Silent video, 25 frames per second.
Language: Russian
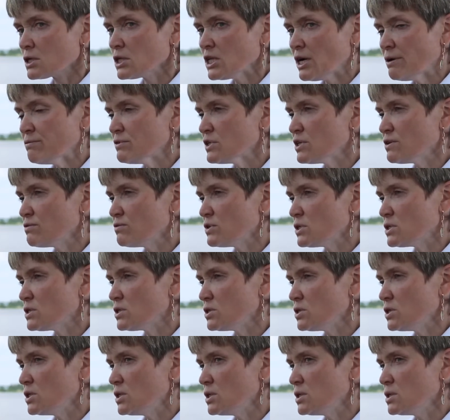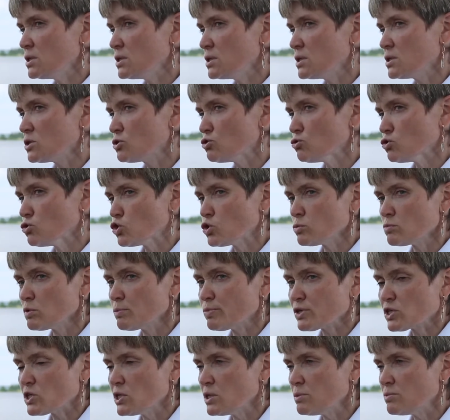главное ведь не
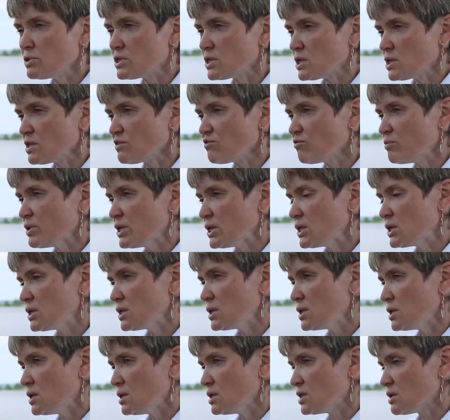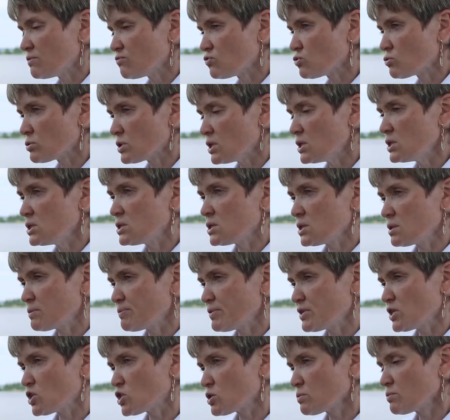чтобы пошли обязательно в моряки или там журналисты
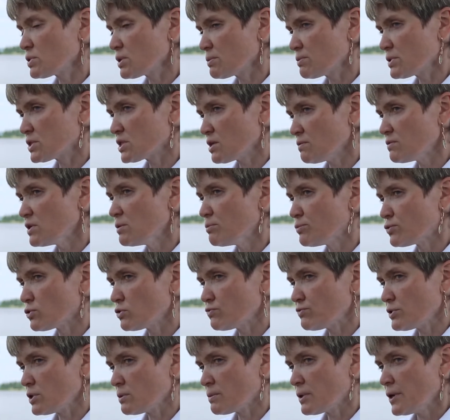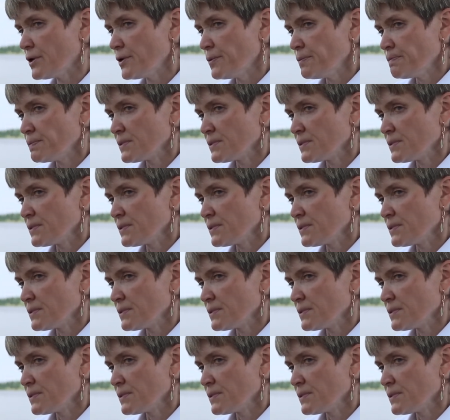по нашим там основным профилям.